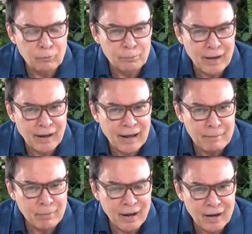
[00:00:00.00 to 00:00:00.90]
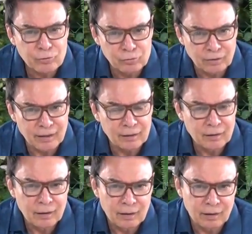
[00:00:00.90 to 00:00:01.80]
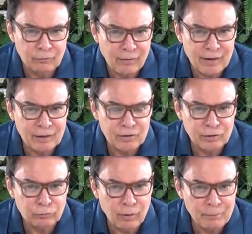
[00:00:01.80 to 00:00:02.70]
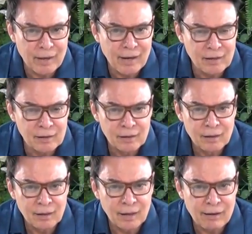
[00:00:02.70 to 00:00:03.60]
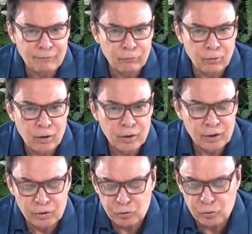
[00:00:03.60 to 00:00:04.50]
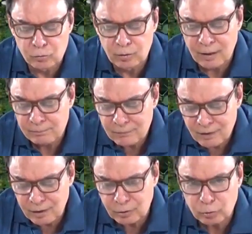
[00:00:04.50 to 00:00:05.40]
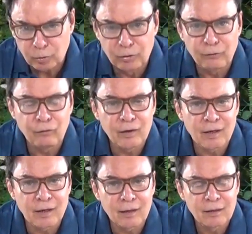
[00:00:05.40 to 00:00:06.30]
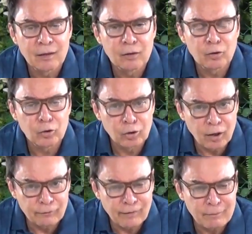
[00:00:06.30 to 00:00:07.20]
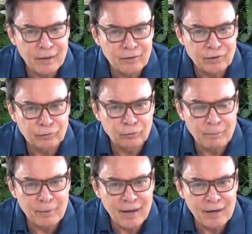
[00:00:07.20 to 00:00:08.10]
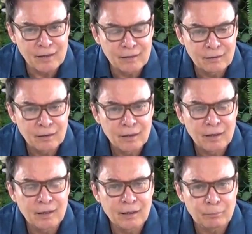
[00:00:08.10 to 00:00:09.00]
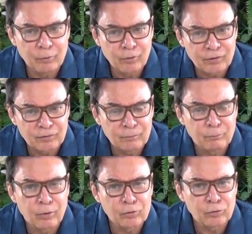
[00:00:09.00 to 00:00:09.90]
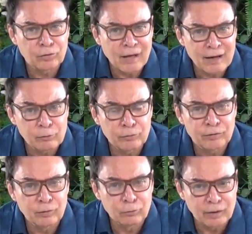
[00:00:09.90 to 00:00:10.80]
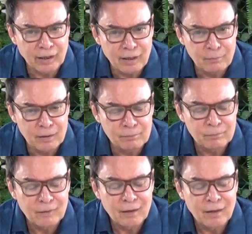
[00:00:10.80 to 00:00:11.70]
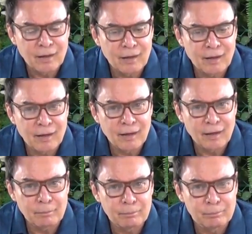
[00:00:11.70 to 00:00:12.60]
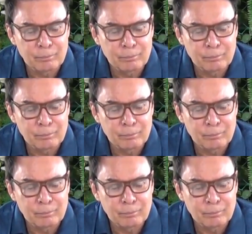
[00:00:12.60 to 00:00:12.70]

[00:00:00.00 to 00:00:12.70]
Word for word: com pH baixo, né, que não vai agredir a sua pele. Lavou, enxuga e tonifica novamente a sua pele e depois pode usar o seu creme é,